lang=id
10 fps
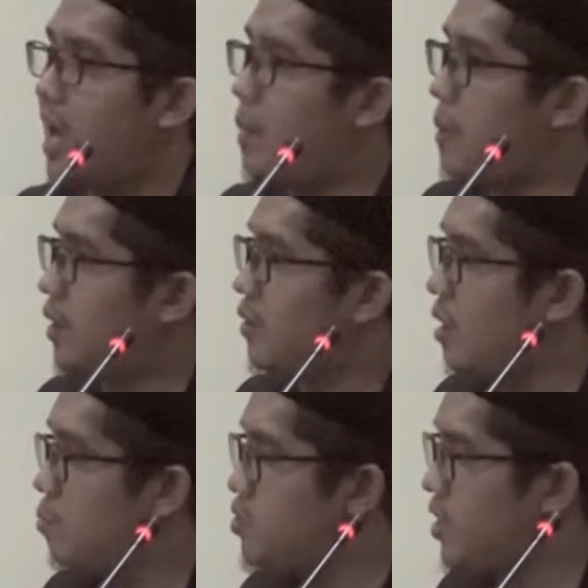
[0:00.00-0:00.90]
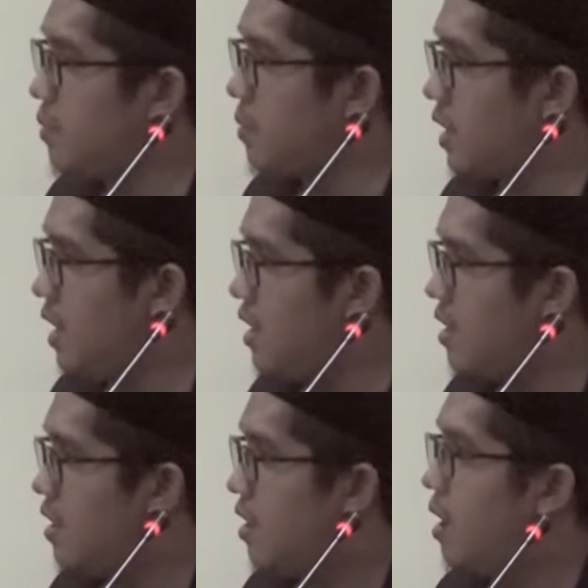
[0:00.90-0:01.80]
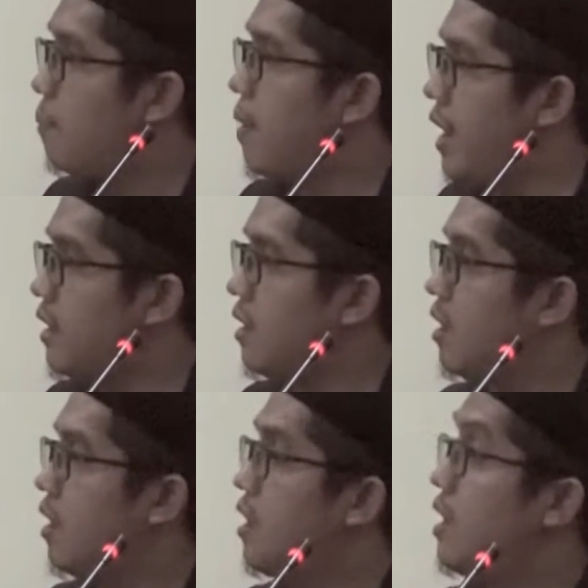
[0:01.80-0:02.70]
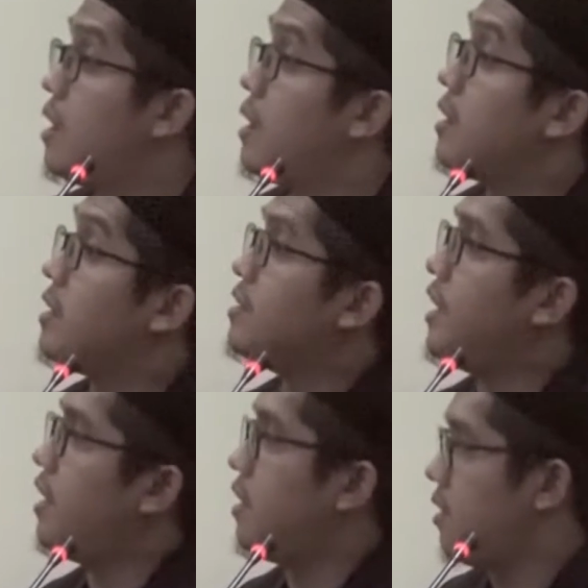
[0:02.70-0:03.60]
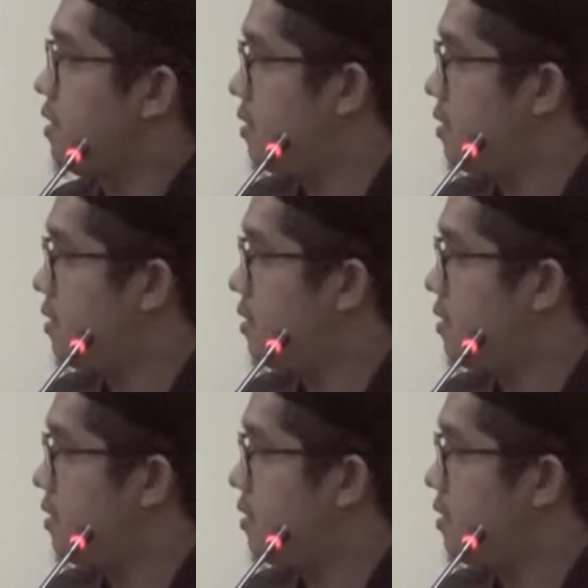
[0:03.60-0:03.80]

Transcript: Apa kata orang musyrikin Mekah? Baik. Deal.